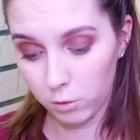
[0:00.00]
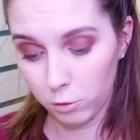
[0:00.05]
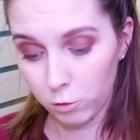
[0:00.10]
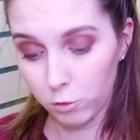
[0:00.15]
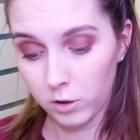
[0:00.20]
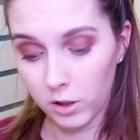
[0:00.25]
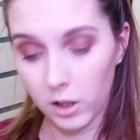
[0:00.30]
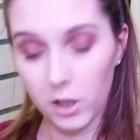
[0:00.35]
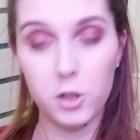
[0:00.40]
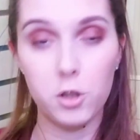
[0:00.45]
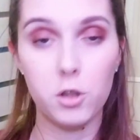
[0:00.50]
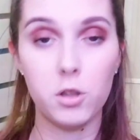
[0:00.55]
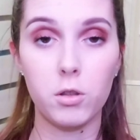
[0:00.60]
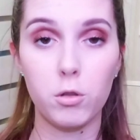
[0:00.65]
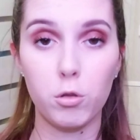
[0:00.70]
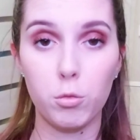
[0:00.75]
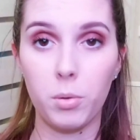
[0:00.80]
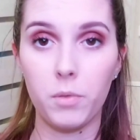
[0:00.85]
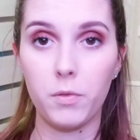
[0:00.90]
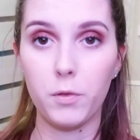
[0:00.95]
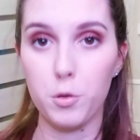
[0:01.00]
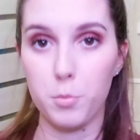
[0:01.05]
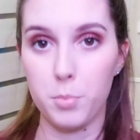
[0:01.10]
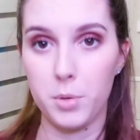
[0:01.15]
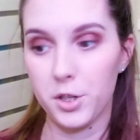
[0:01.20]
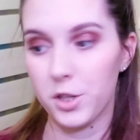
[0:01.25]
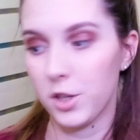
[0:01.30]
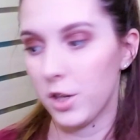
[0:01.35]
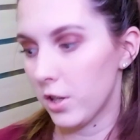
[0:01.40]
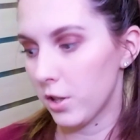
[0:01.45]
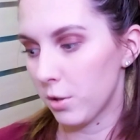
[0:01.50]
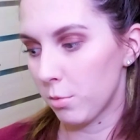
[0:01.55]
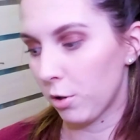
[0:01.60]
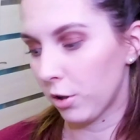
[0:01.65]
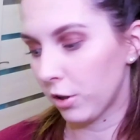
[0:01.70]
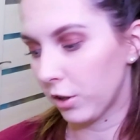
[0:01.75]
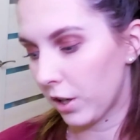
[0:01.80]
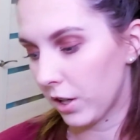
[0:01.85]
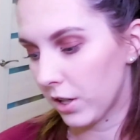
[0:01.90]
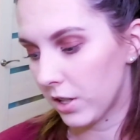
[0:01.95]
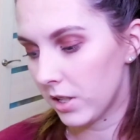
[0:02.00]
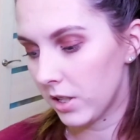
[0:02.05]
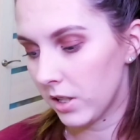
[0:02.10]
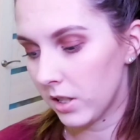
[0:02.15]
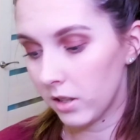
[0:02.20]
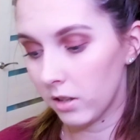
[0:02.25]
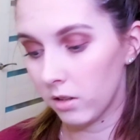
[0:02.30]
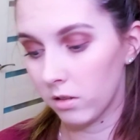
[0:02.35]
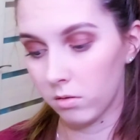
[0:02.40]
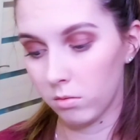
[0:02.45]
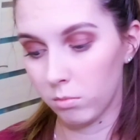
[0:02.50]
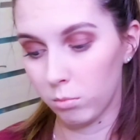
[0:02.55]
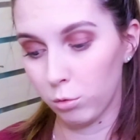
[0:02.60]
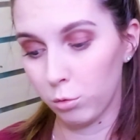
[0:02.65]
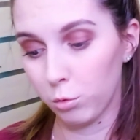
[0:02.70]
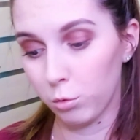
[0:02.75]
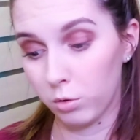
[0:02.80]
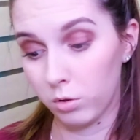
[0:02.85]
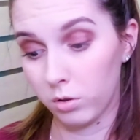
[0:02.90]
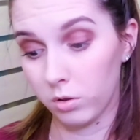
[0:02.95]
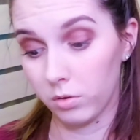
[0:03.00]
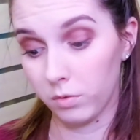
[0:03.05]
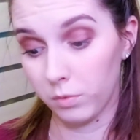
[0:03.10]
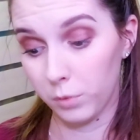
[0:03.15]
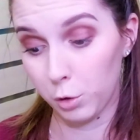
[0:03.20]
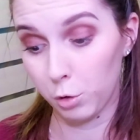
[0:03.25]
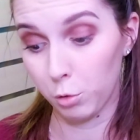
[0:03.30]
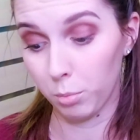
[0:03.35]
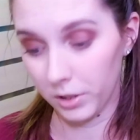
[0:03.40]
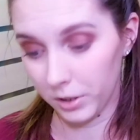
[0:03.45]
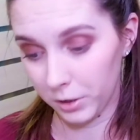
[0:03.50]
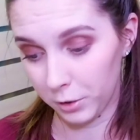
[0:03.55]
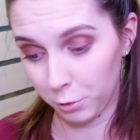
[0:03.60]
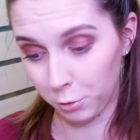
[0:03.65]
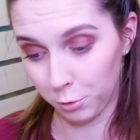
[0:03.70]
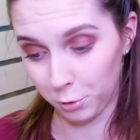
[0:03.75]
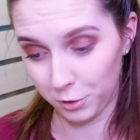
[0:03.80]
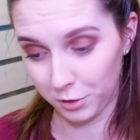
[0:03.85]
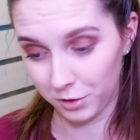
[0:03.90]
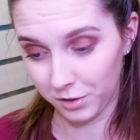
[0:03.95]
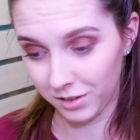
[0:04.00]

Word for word: Ну и также групповые упражнения сборной России будут э, выступать тоже.